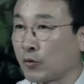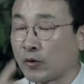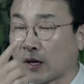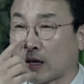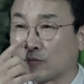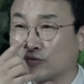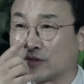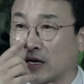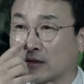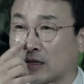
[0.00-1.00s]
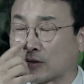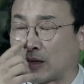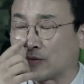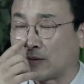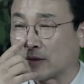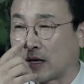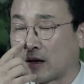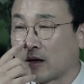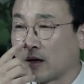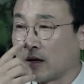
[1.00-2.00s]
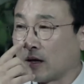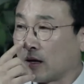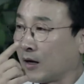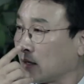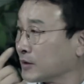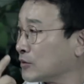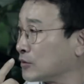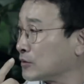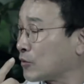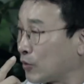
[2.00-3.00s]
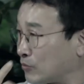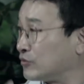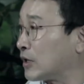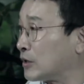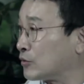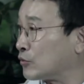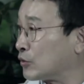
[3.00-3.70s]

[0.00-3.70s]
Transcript: 코에 문제가 있다 답답하다. 아니 이거는 코에 문제가 있는